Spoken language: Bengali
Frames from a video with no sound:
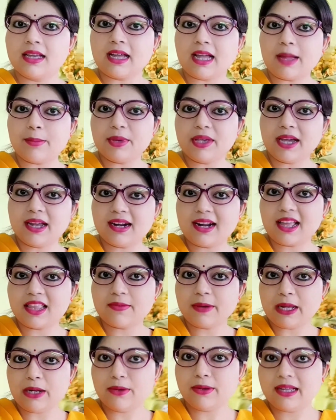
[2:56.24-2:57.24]
আমি আর রাজ
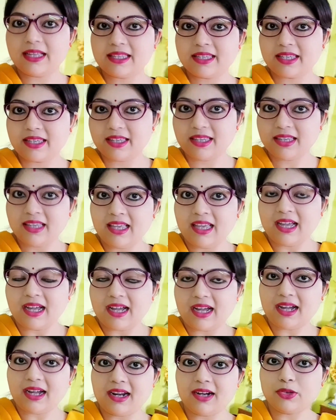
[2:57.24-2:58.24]
ভালো আছি
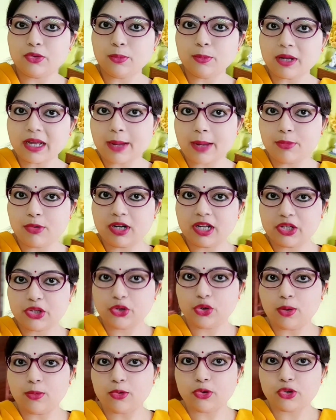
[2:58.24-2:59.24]
আর তোমরা কেমন আছো
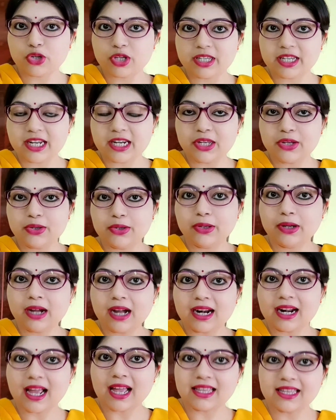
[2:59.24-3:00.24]
অবশ্যই জানিও
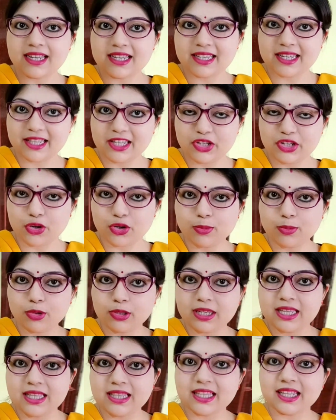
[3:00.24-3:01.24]
আর আজকে যাদের
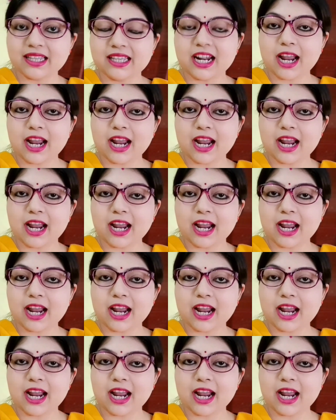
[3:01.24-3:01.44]
জন্মদিন তাদের